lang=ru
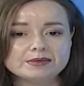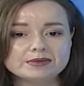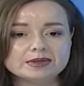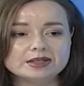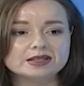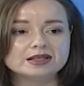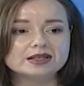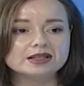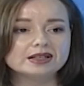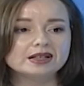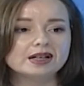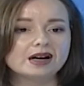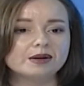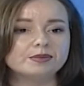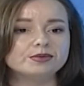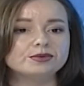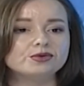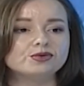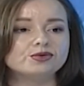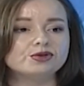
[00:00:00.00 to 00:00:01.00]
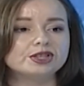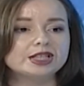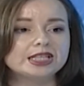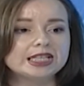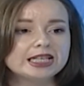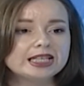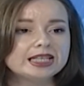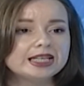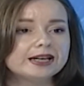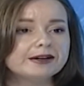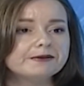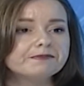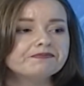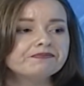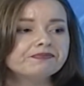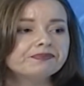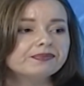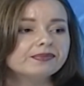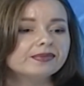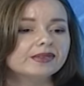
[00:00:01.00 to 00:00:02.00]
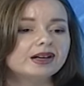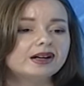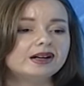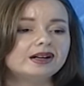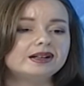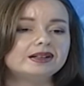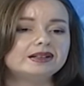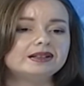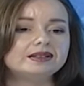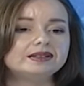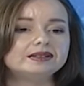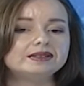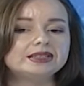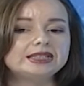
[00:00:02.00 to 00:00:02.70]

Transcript: с обсуждения а,